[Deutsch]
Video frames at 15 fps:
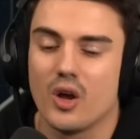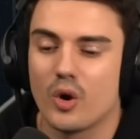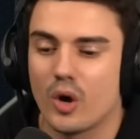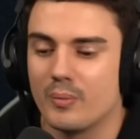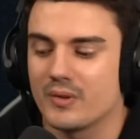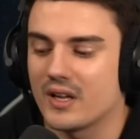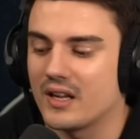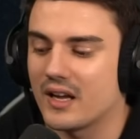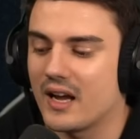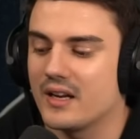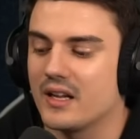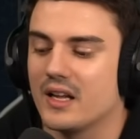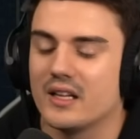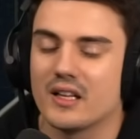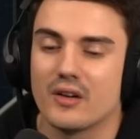Kommt gerne
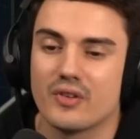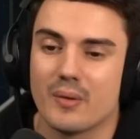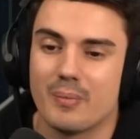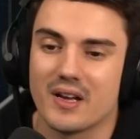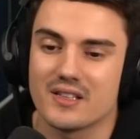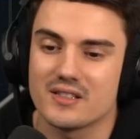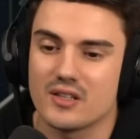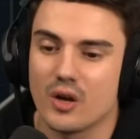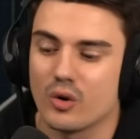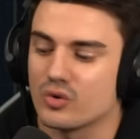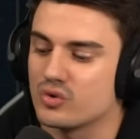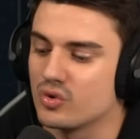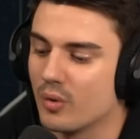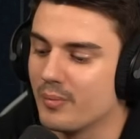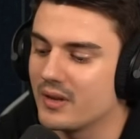rein, dann verpasst ihr auch
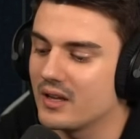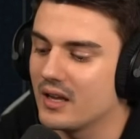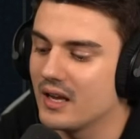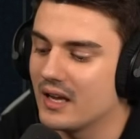somit